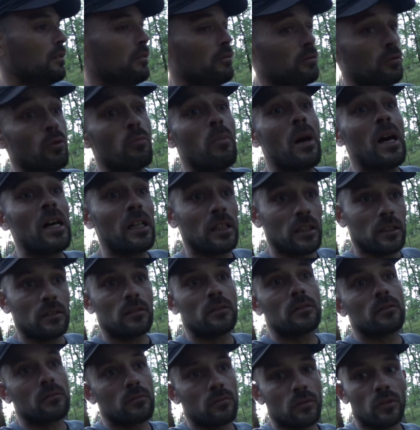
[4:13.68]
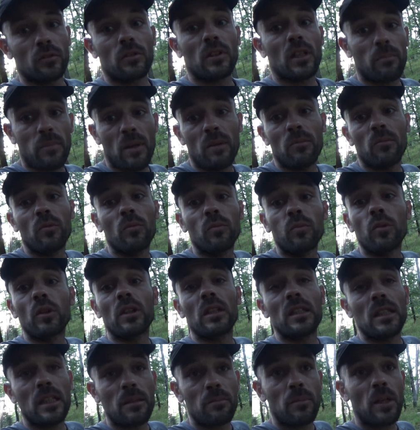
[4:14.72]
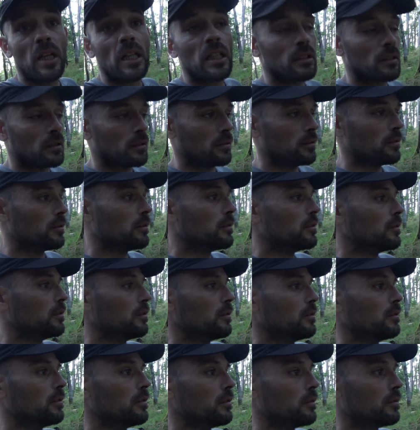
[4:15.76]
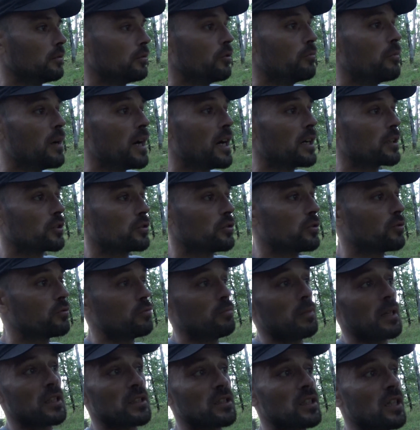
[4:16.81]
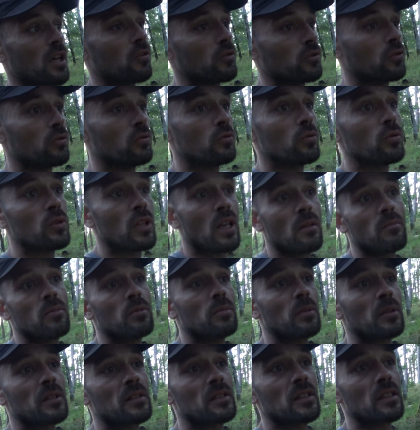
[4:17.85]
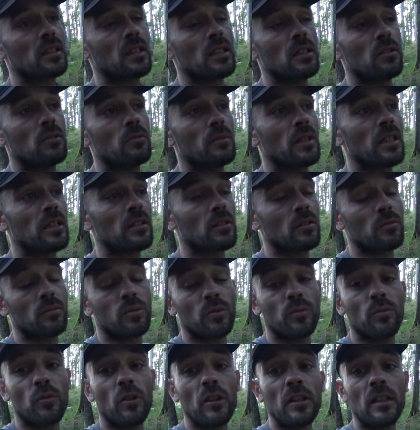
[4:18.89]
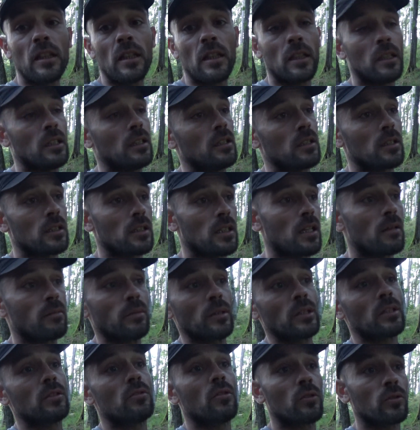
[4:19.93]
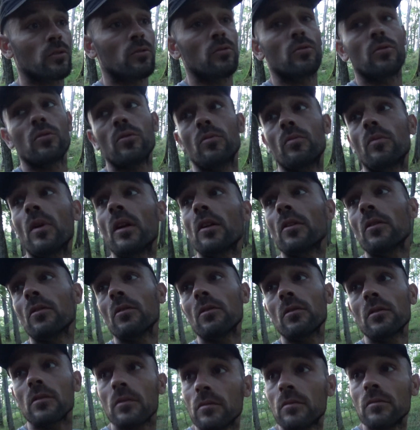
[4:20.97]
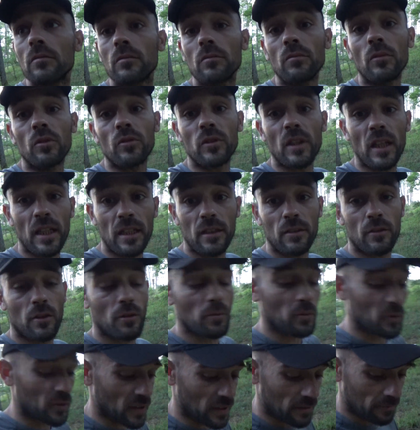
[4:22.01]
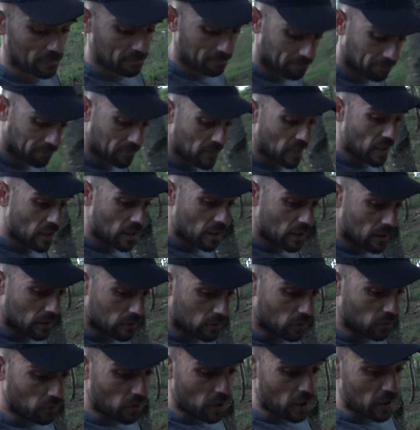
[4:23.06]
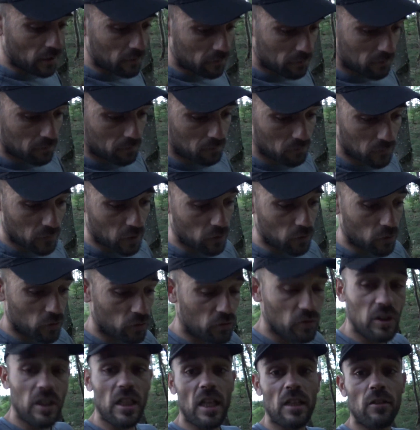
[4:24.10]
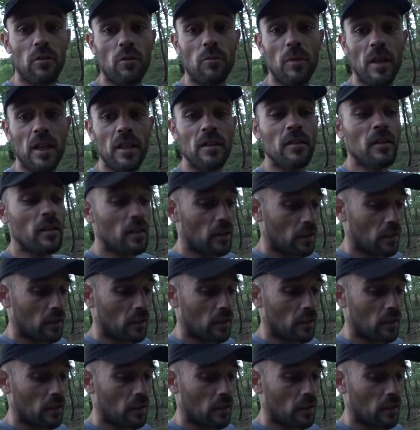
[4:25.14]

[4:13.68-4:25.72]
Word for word: de bar donc qui n'est pas mon point de départ. Euh, de bar je suis parti à Andelou, il y a à peu près 5 km, un peu moins. Et après, de Andelou, ben, mon, trek commençait. Donc voilà, donc je vous dis à demain